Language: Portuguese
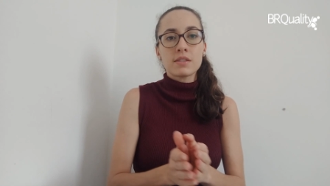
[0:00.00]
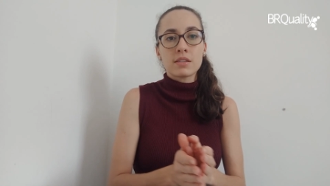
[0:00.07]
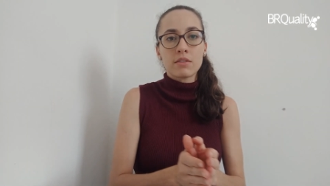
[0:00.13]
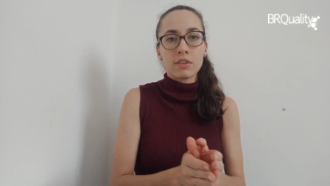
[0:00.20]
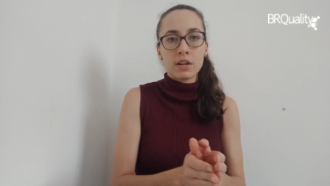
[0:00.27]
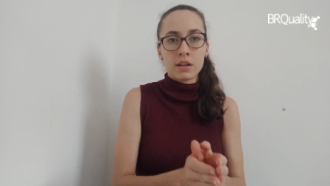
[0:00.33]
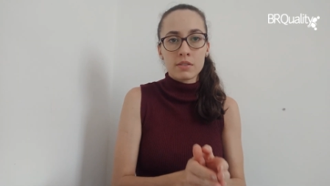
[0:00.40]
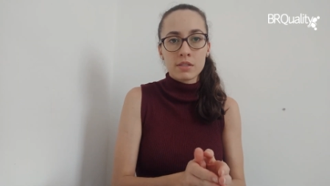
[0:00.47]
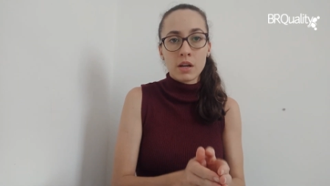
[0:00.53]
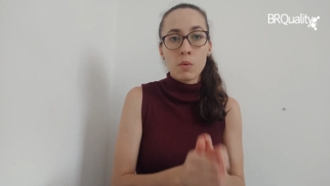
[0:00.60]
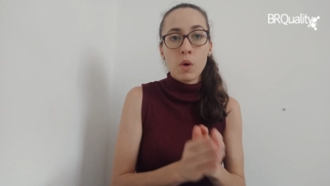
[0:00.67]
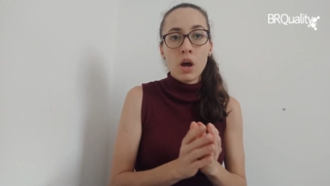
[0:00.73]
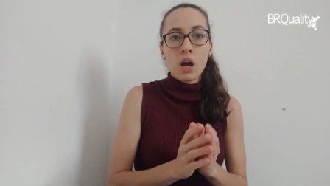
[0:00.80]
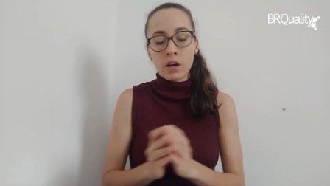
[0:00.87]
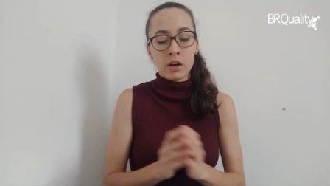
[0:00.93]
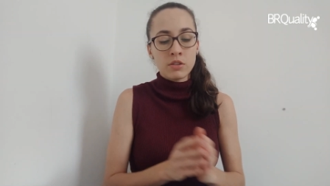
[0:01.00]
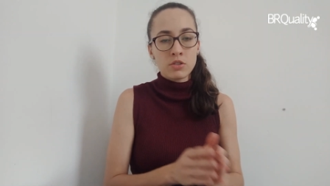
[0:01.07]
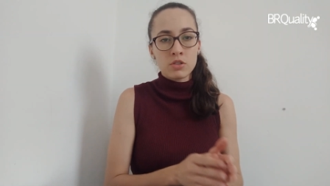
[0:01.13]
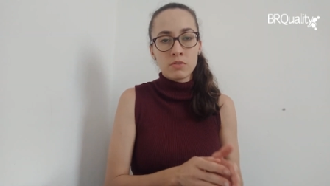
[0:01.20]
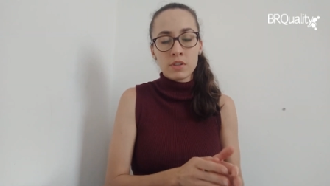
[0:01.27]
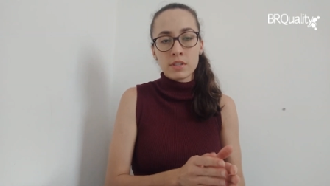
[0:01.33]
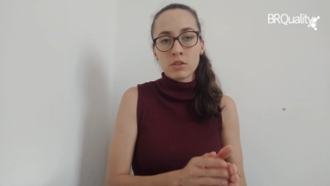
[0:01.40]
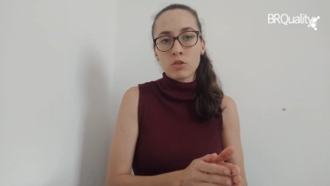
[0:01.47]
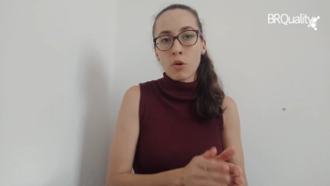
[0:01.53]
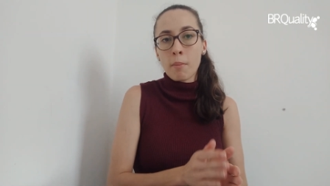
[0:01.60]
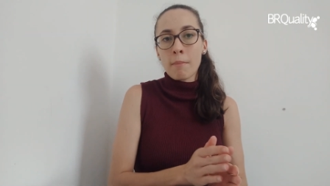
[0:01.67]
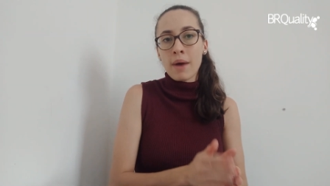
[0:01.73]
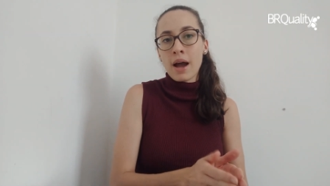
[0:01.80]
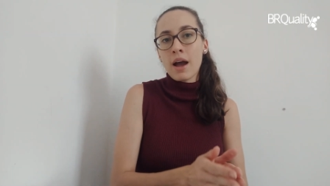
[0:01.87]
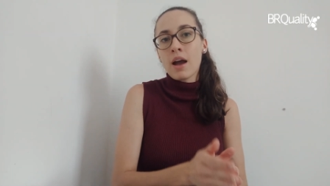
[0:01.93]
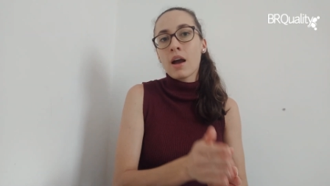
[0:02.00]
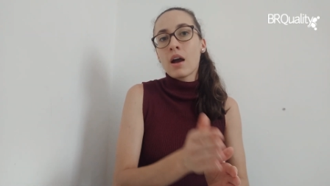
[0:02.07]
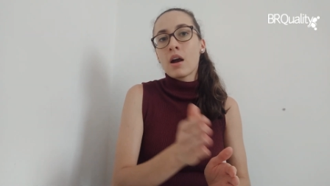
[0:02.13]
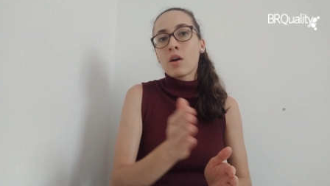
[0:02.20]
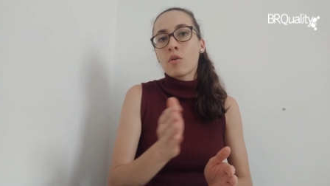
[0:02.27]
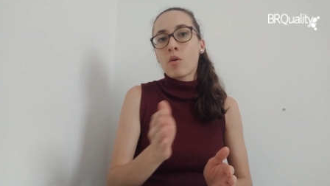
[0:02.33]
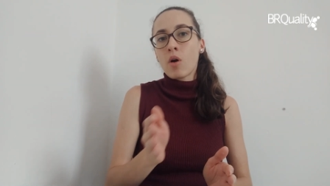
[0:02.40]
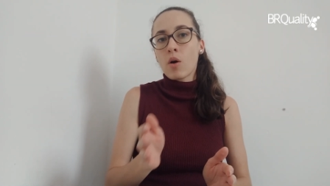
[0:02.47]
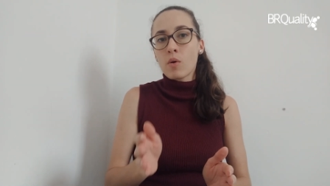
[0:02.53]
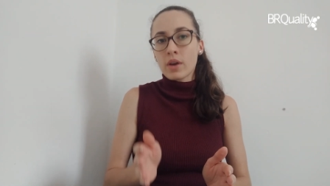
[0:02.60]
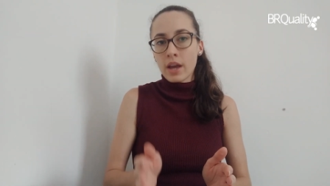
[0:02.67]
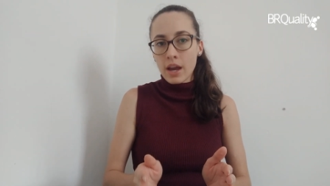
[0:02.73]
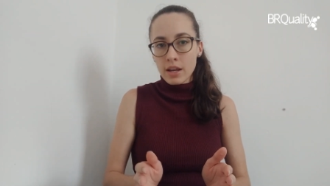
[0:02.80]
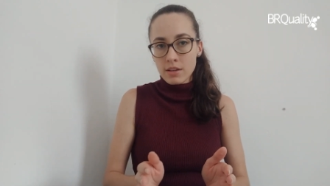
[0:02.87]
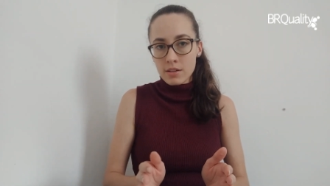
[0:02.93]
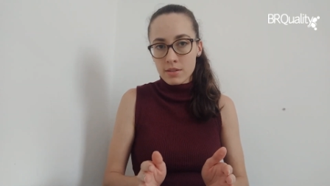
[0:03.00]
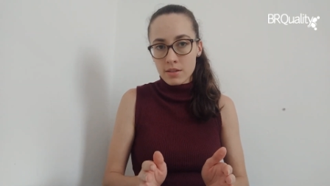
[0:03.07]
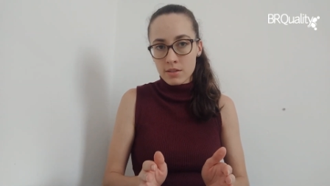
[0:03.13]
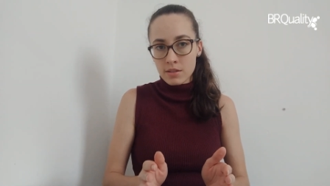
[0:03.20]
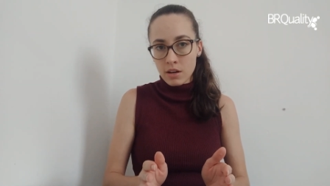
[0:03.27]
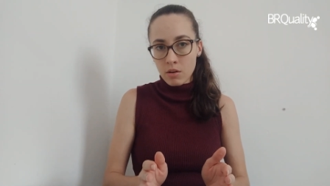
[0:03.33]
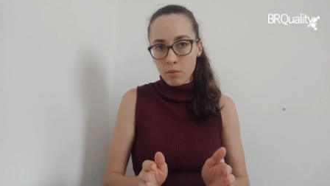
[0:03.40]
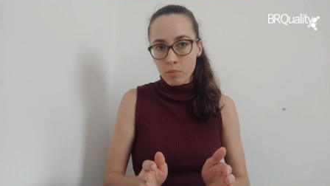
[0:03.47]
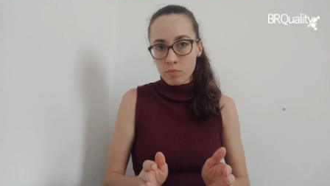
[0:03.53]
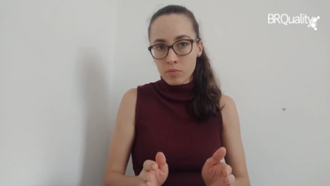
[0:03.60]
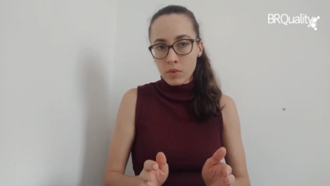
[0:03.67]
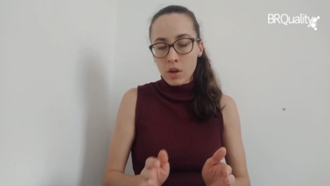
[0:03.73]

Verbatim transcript: essa avaliação antes de você tomar qualquer decisão,